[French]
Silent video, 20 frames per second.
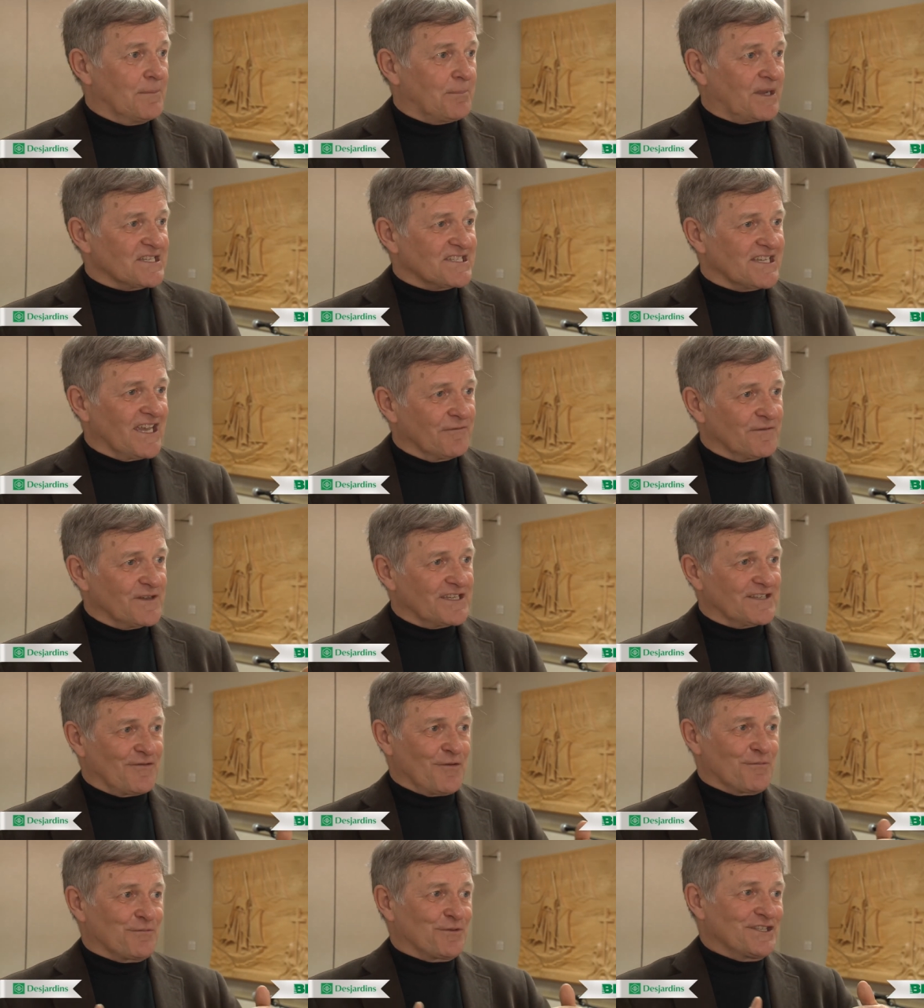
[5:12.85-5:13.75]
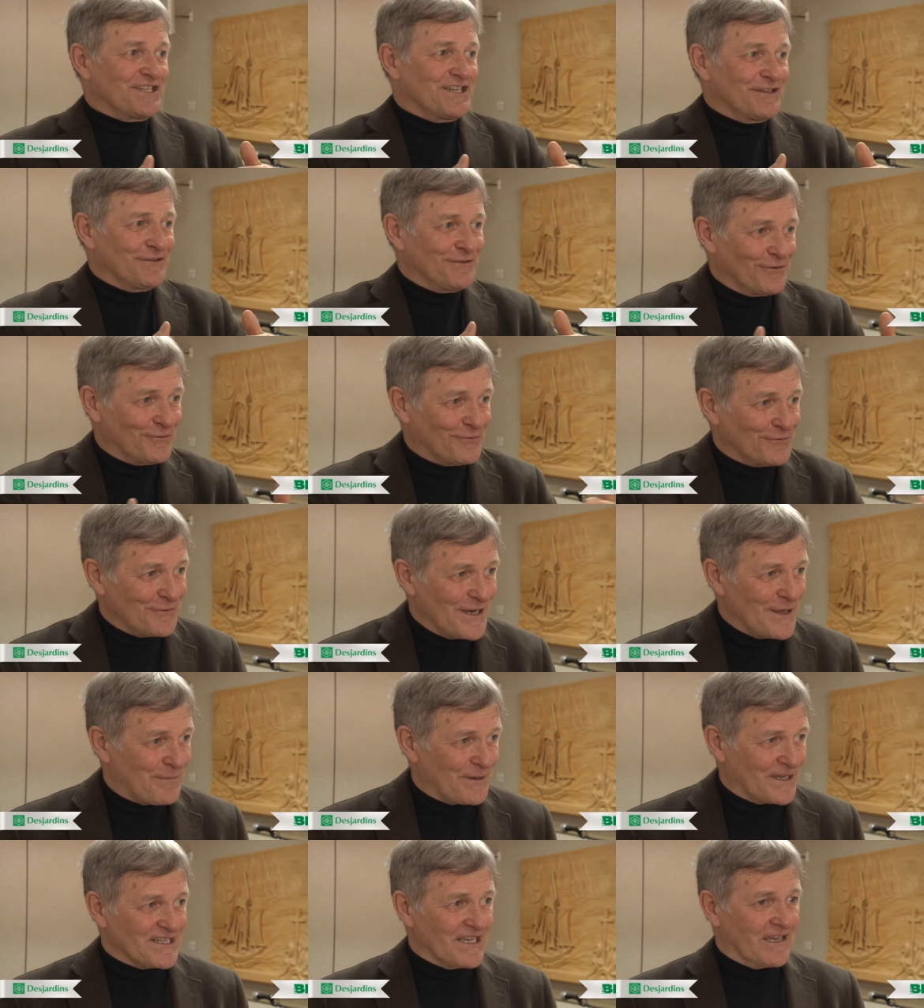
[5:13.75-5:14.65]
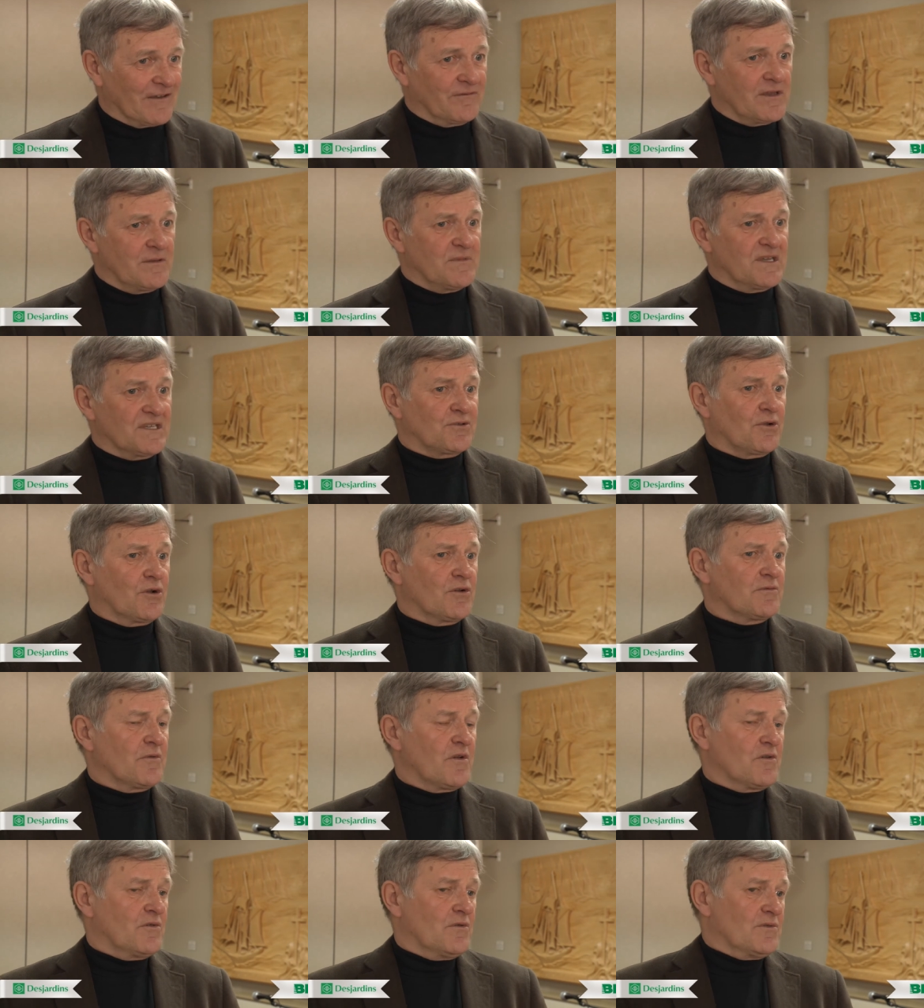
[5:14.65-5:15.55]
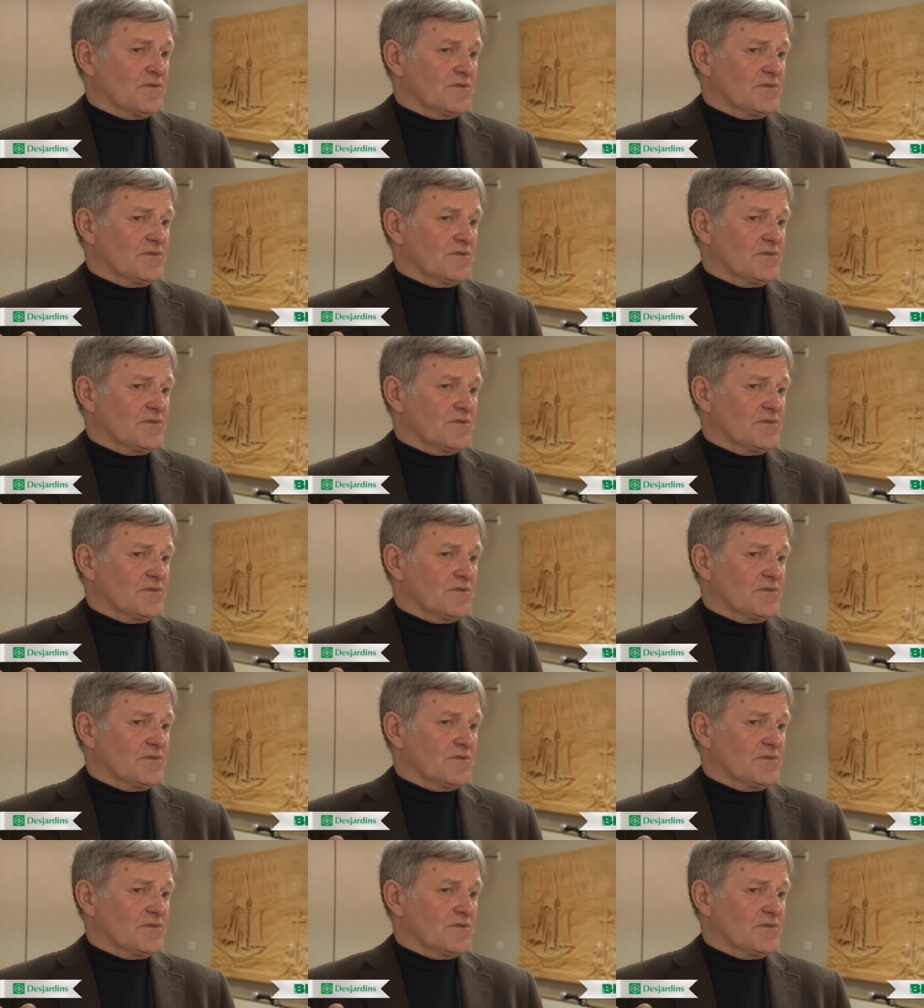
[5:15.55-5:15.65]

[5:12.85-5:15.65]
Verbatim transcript: préservés, ça ne veut pas dire de tous les préserver, mais si on,